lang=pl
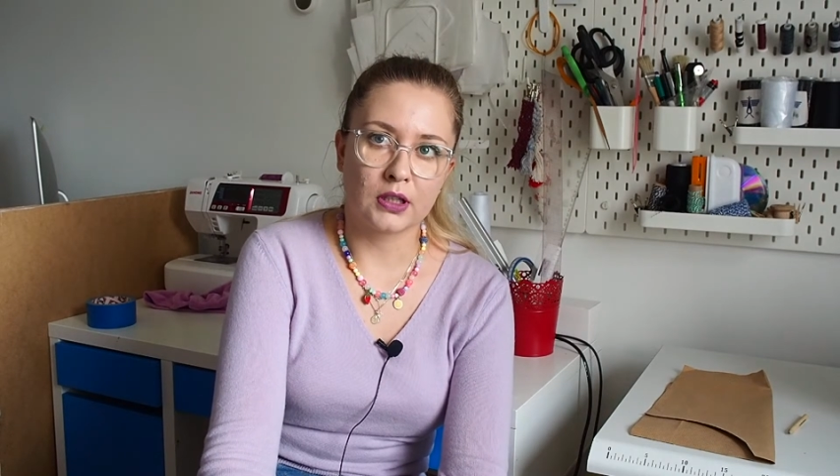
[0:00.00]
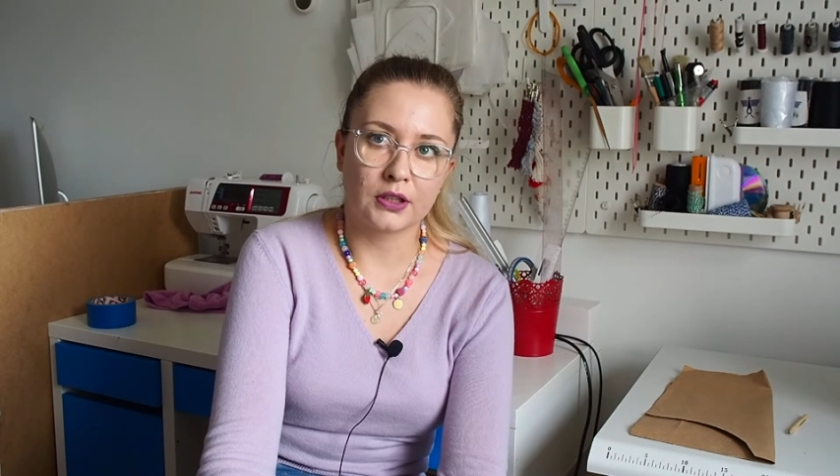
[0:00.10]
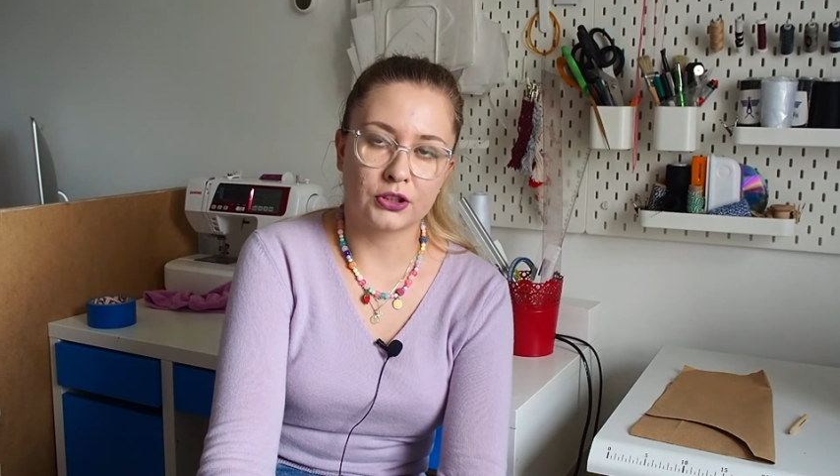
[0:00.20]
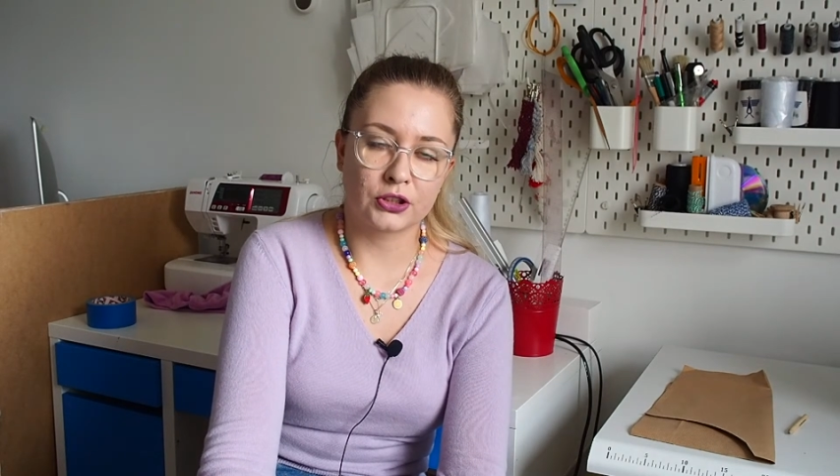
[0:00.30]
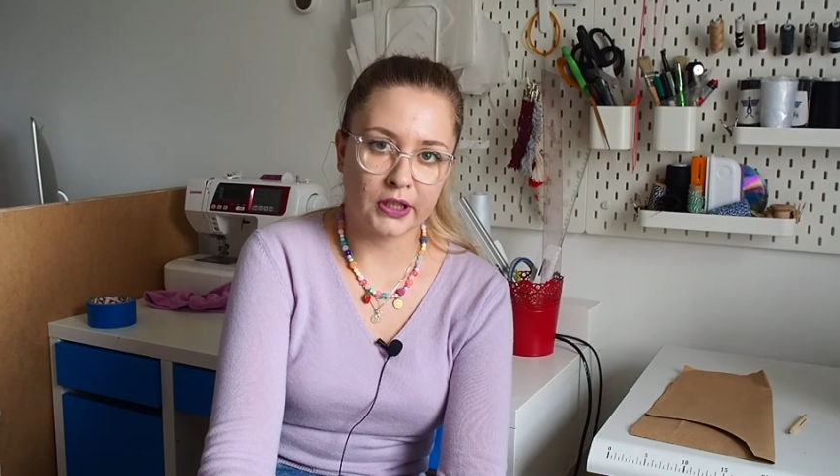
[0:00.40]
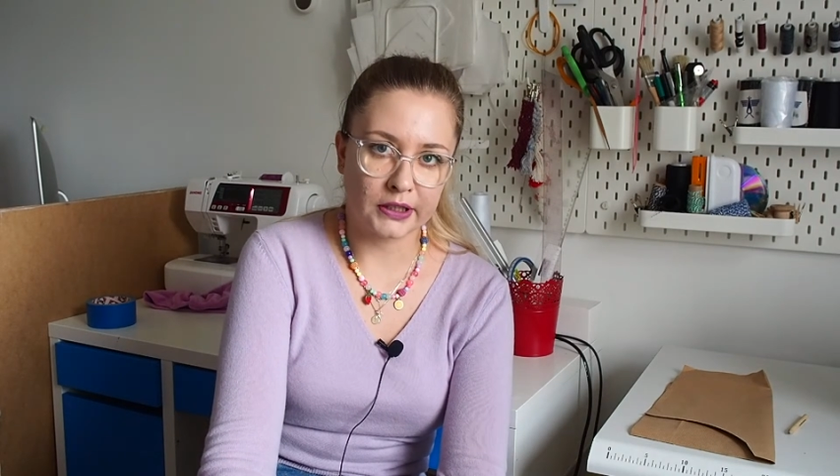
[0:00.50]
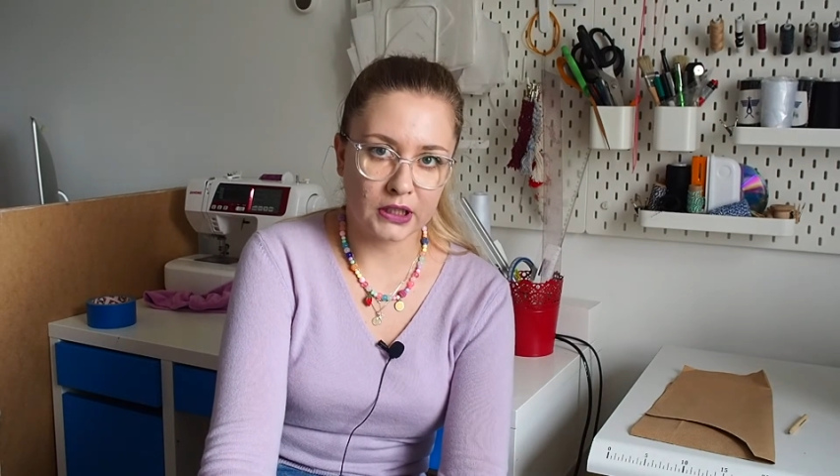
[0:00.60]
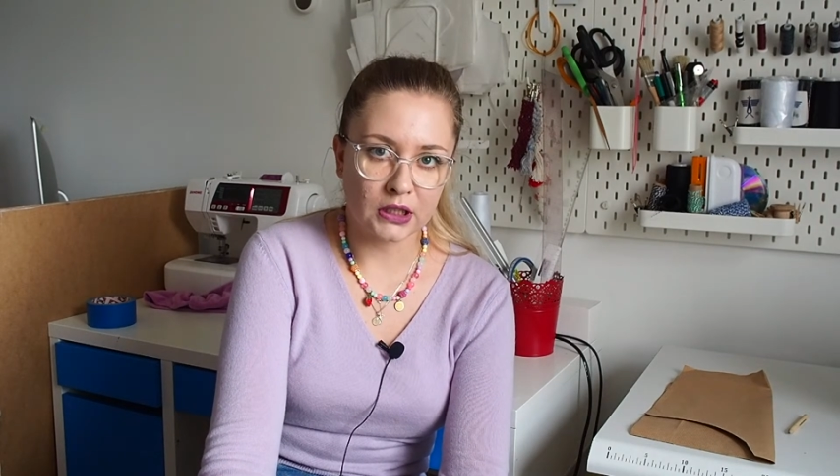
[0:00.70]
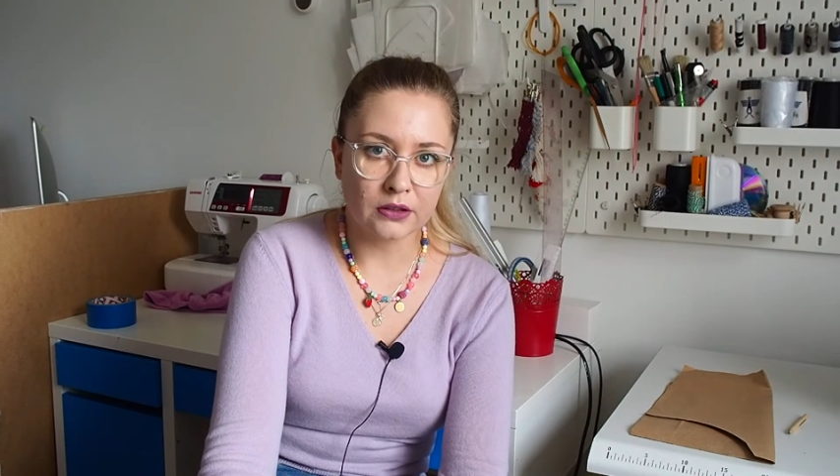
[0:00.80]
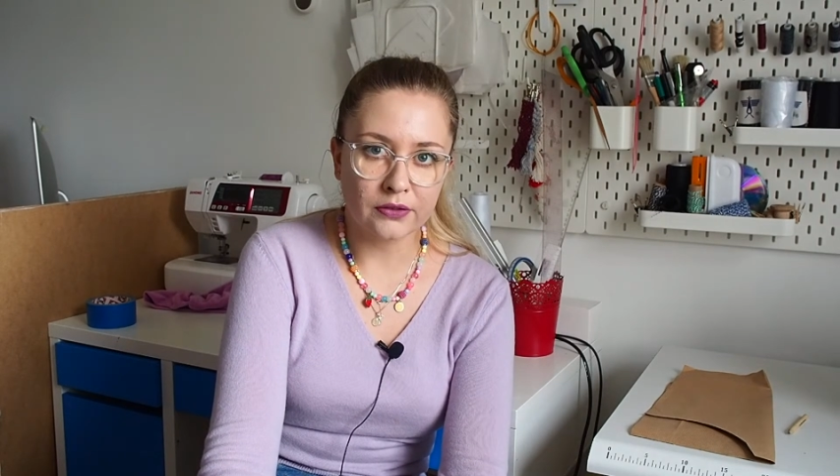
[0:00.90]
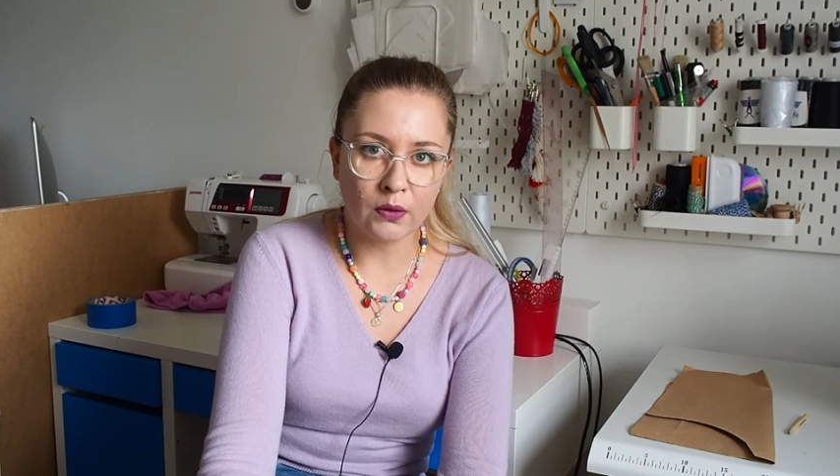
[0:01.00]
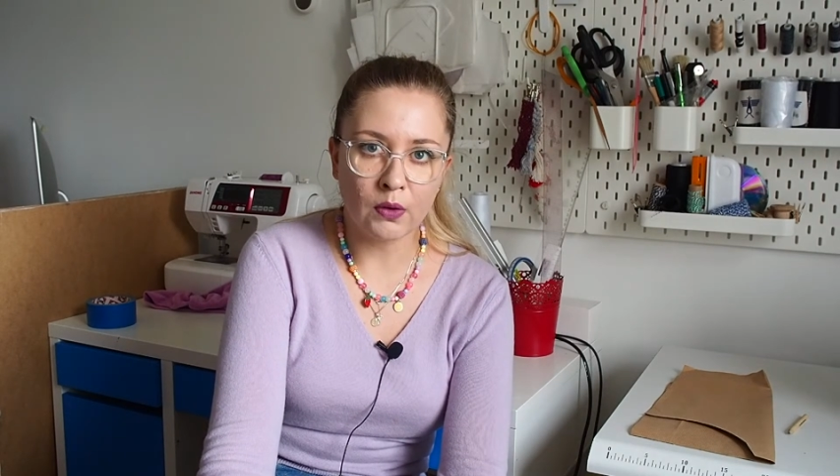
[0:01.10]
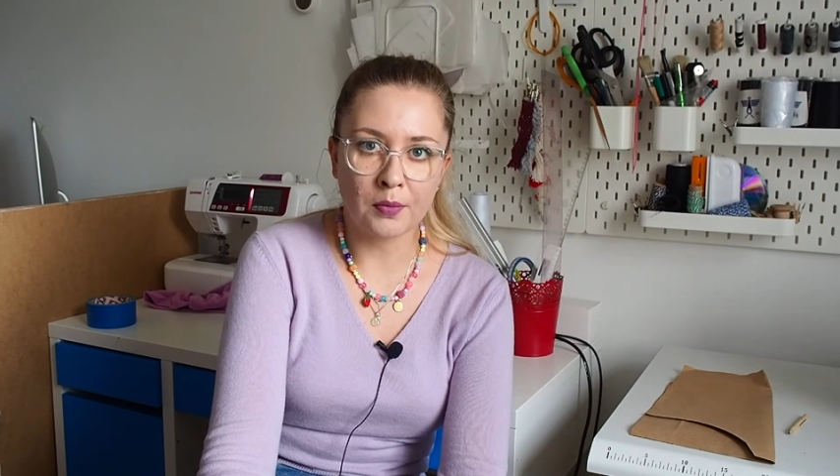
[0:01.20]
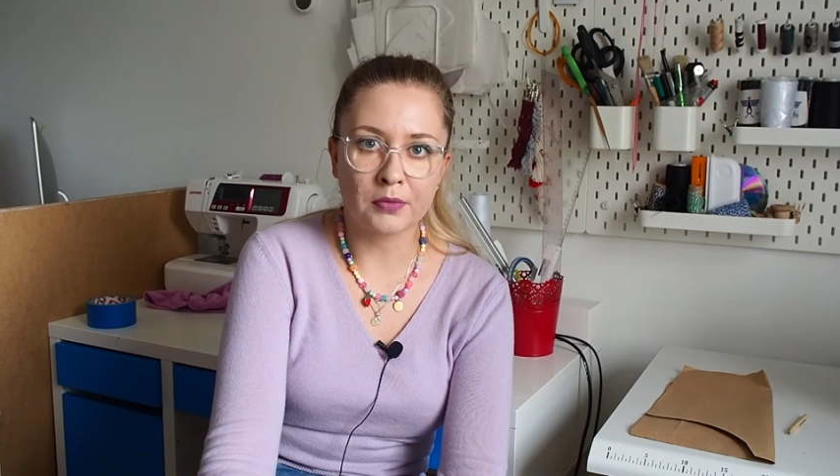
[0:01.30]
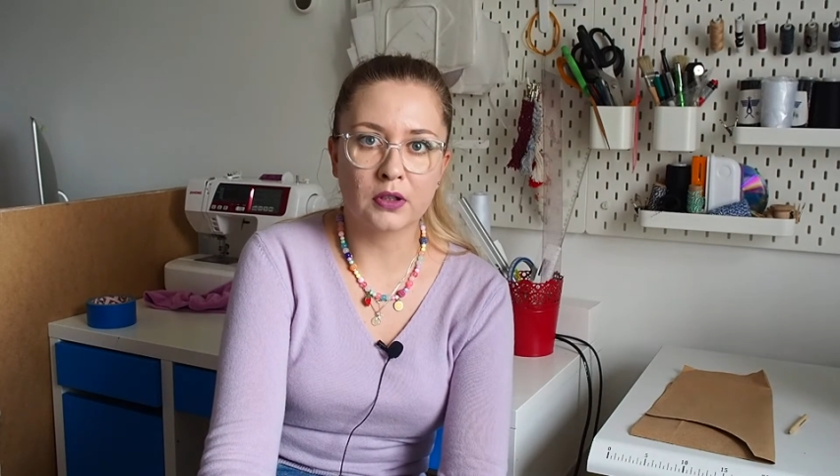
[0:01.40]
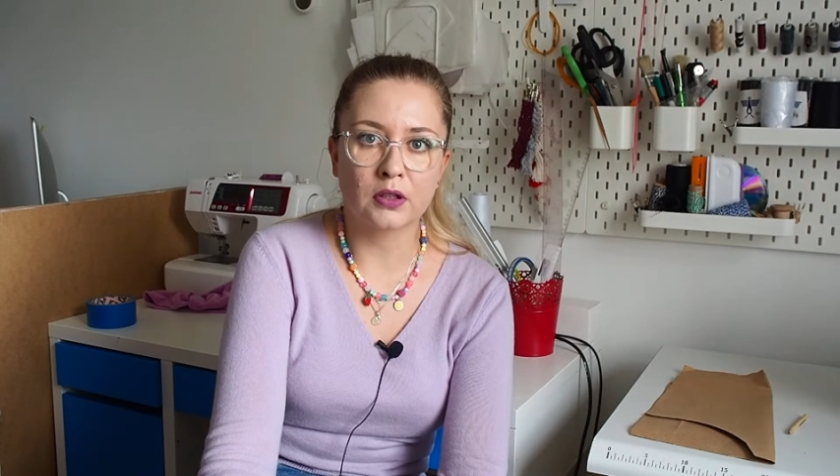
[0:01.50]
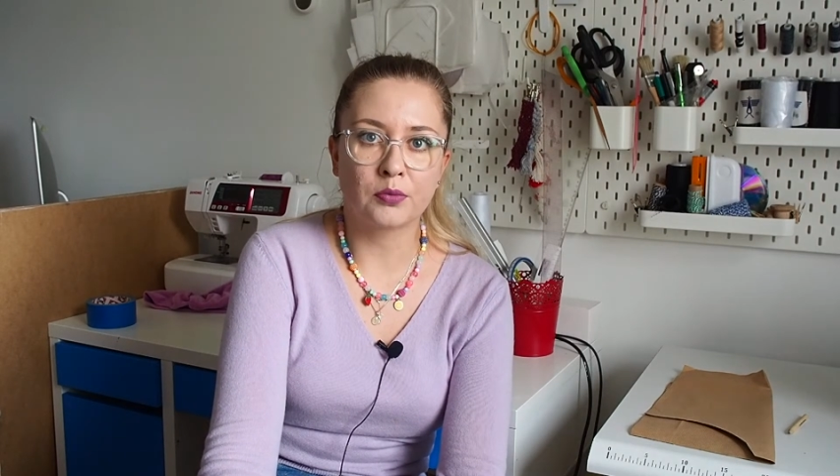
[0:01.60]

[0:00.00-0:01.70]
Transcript: jeszcze jak nagrywałam,